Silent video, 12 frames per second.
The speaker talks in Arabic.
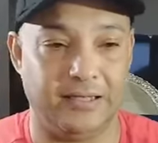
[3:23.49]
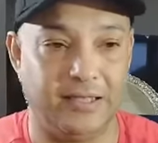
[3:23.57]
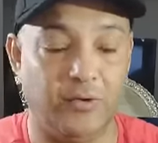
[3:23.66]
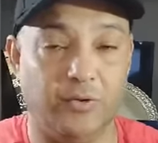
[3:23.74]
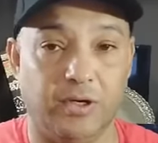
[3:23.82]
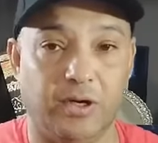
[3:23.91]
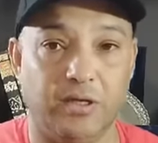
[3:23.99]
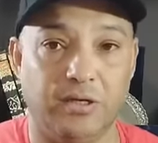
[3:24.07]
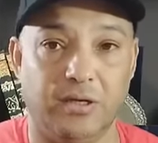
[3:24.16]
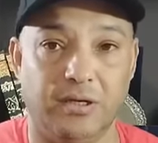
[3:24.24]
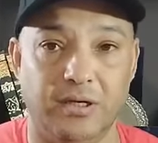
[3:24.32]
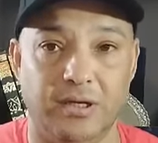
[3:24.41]
الدوري
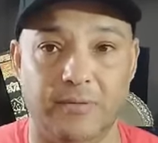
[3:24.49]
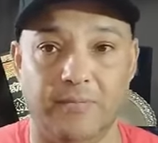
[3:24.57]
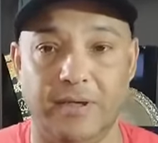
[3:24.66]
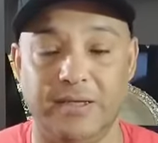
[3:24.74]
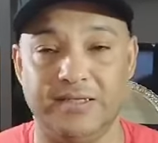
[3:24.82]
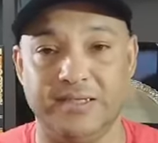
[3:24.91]
القطري لما